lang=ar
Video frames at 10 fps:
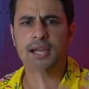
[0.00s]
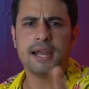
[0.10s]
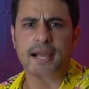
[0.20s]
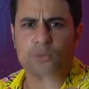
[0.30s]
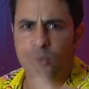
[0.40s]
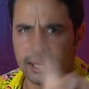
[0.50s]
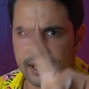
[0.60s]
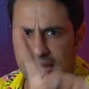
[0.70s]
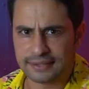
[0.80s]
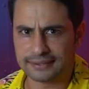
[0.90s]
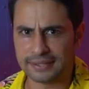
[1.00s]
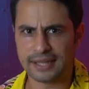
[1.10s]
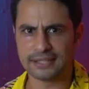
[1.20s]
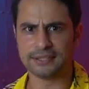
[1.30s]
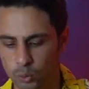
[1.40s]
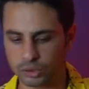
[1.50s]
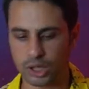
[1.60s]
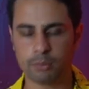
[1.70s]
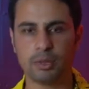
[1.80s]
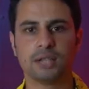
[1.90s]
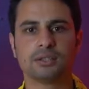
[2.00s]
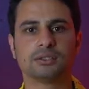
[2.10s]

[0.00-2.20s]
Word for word: الك ولا لحدا تاني وطلبات